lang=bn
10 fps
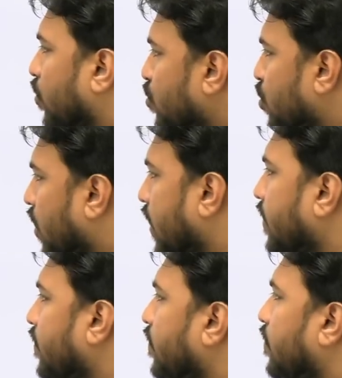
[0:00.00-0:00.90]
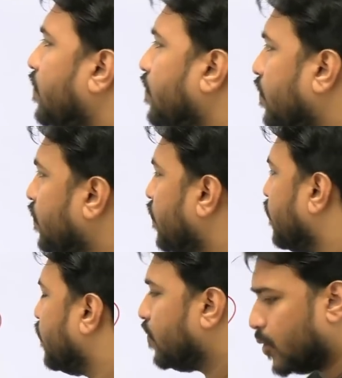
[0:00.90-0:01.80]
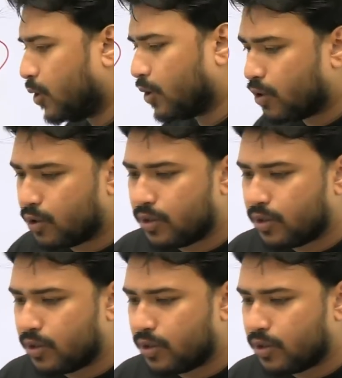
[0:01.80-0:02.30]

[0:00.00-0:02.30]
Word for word: অনুসারে সতেরোশো